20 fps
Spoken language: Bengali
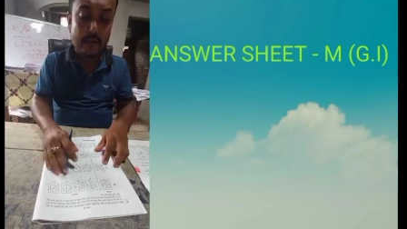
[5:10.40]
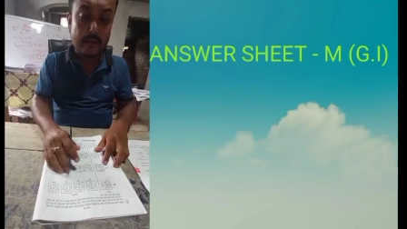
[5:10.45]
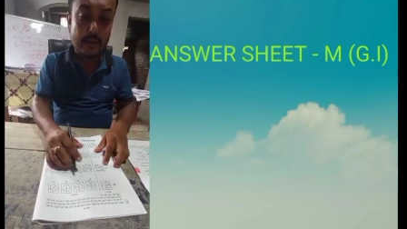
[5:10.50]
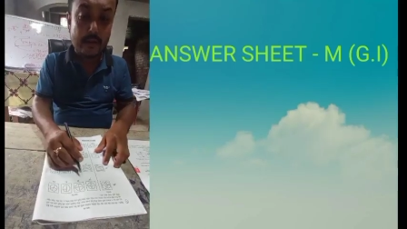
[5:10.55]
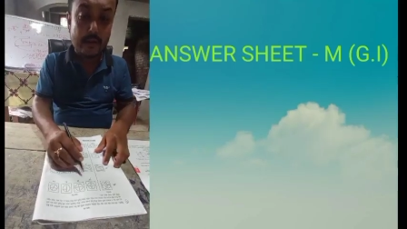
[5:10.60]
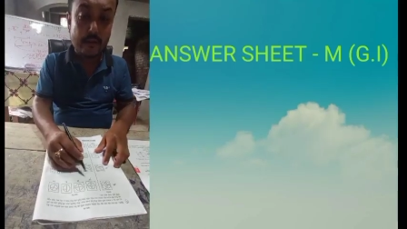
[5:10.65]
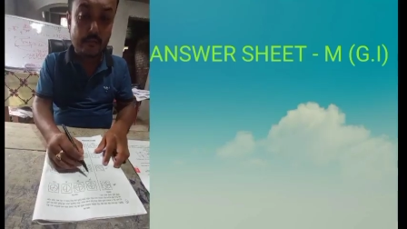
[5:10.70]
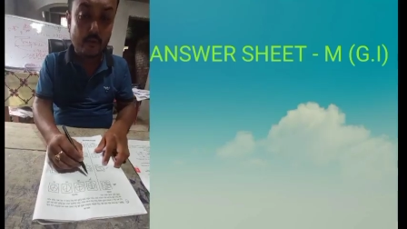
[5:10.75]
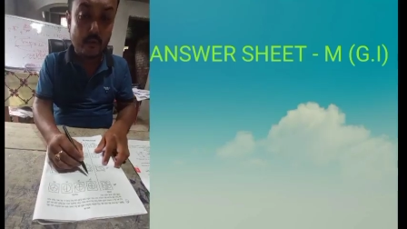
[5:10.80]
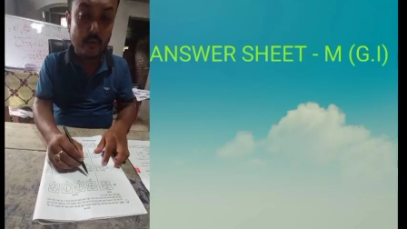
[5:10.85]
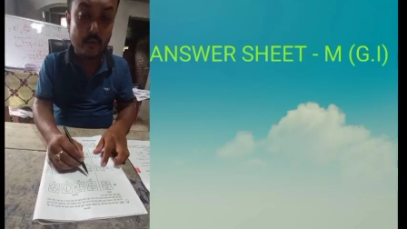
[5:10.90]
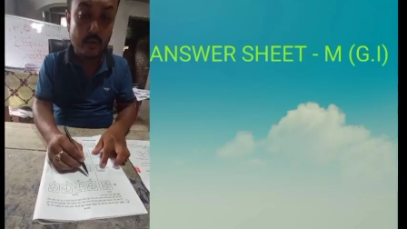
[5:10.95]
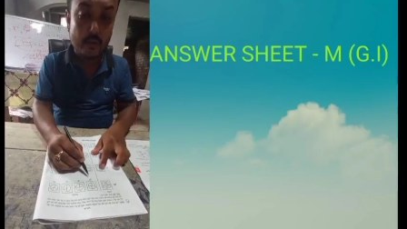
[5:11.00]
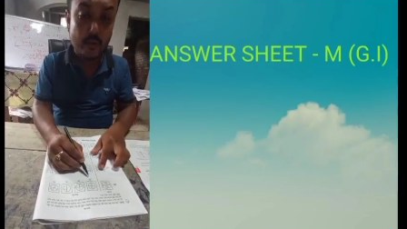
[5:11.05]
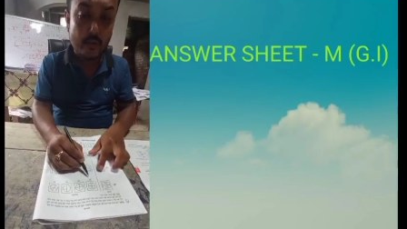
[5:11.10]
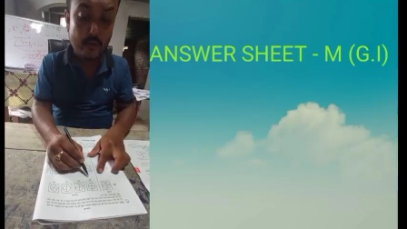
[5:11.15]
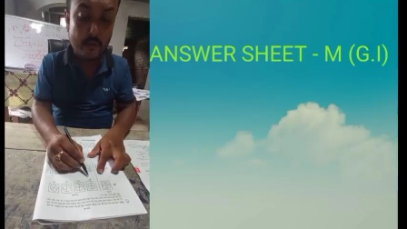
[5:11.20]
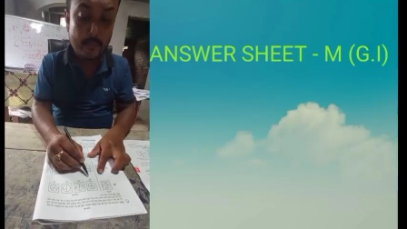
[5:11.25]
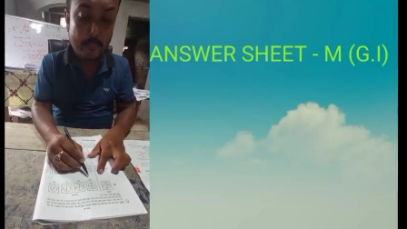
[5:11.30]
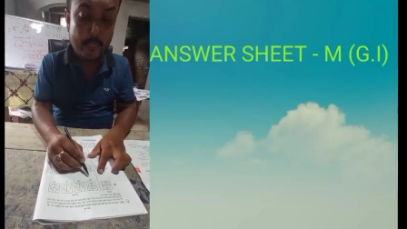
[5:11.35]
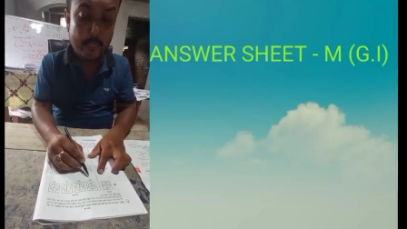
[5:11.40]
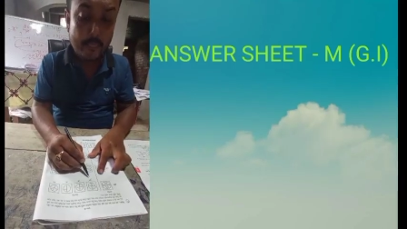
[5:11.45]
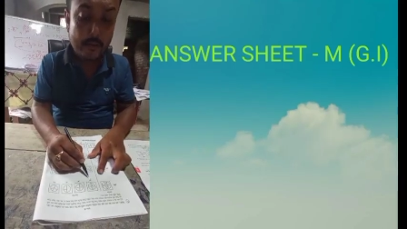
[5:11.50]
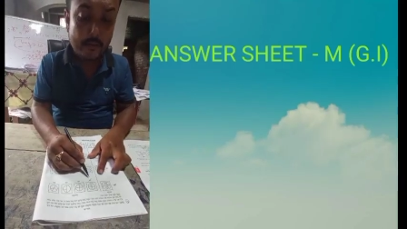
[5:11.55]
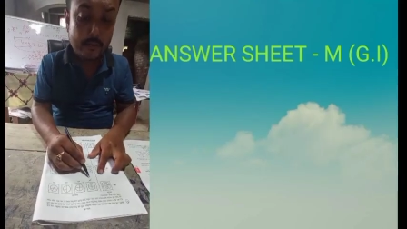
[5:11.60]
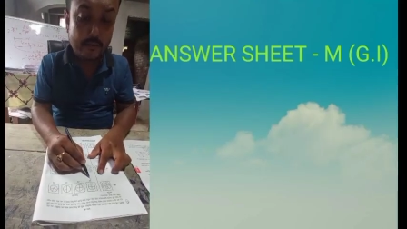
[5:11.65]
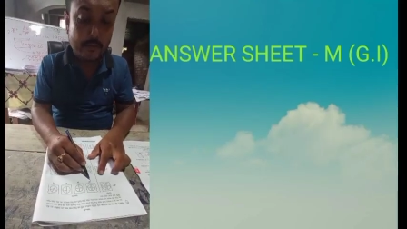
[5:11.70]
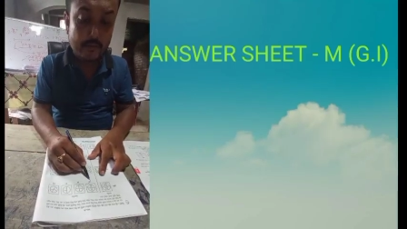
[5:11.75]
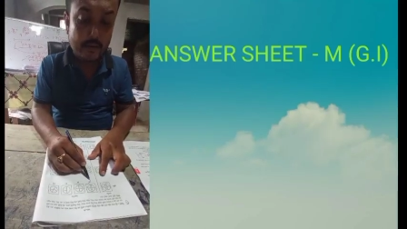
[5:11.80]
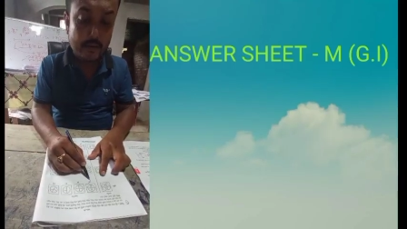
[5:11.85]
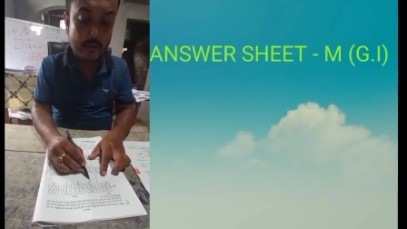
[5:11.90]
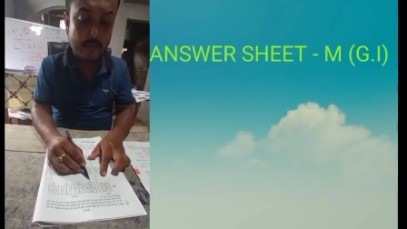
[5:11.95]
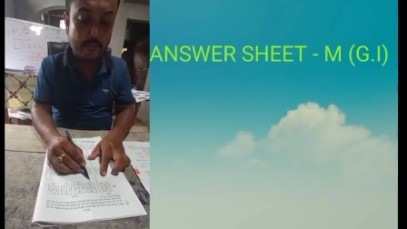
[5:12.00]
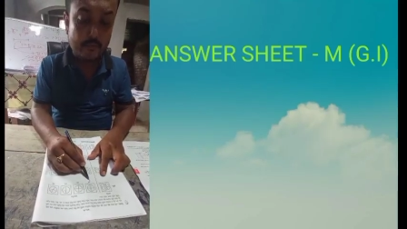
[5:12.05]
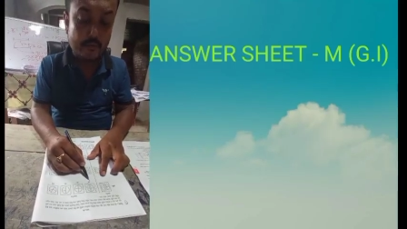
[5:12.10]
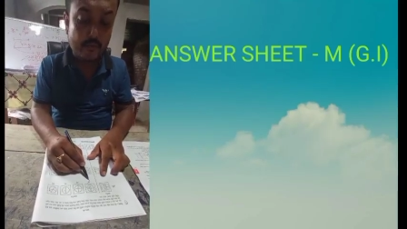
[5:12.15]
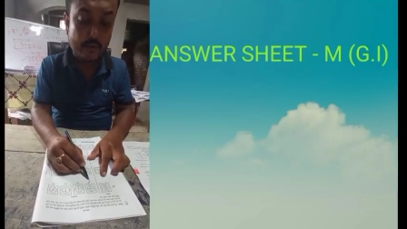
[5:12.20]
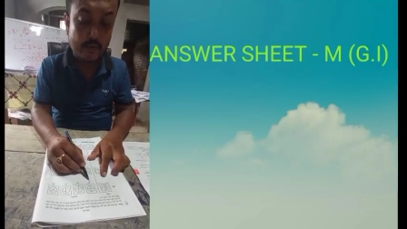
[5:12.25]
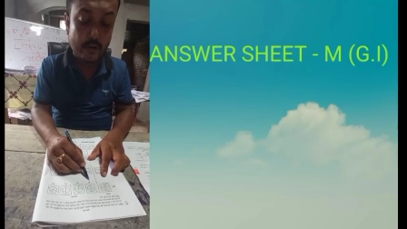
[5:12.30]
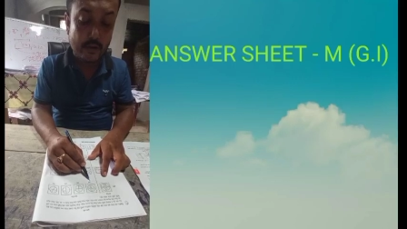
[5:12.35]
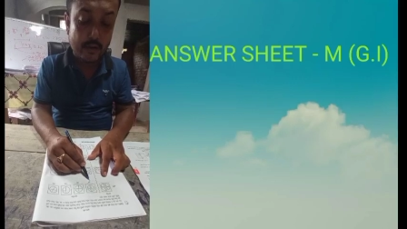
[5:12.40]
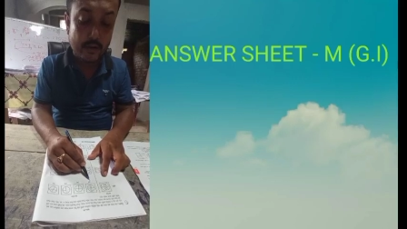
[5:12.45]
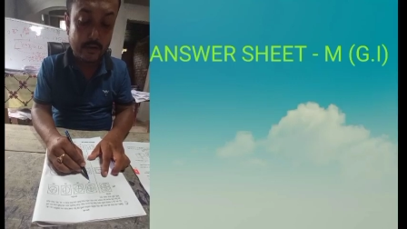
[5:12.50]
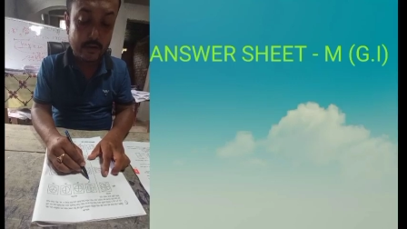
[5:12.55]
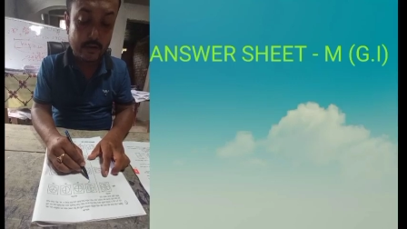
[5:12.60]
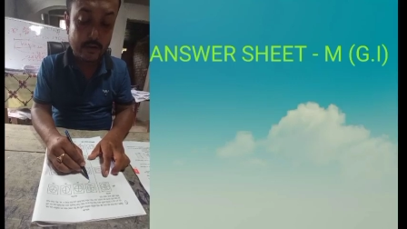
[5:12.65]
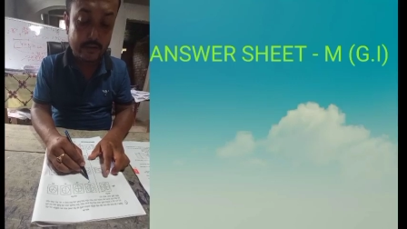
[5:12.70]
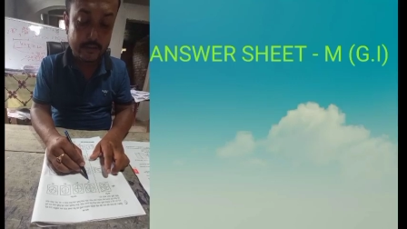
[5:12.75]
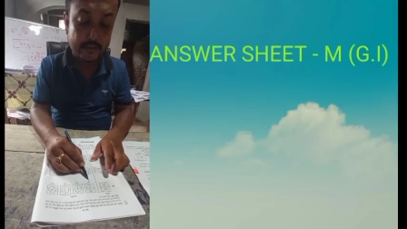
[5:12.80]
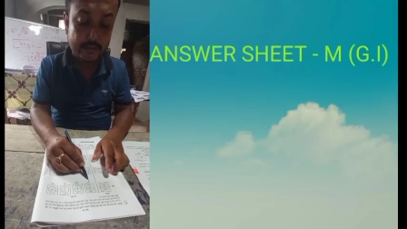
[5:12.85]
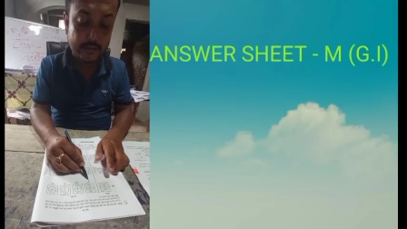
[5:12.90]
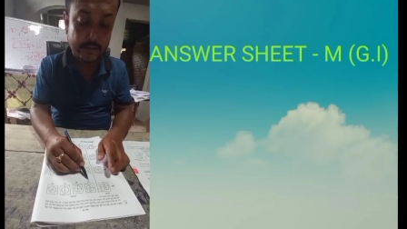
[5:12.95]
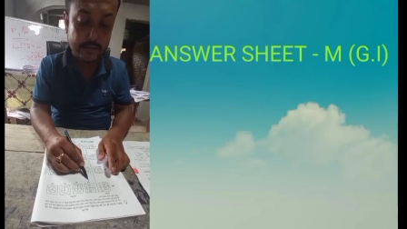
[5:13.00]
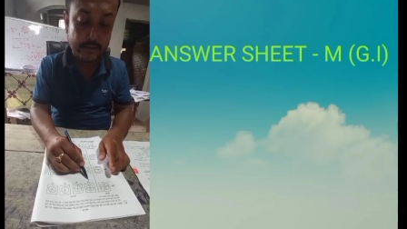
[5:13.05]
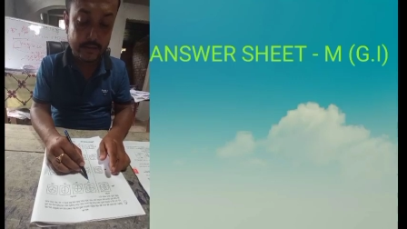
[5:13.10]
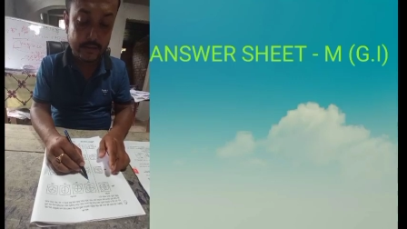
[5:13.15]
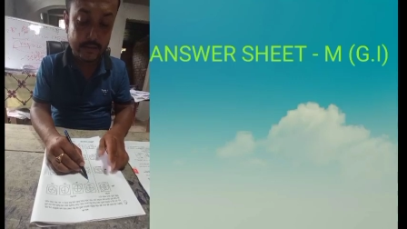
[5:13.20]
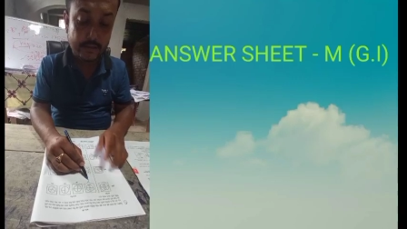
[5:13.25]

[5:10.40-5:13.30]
থার্টি ফোর থার্টি থার্টি থ্রি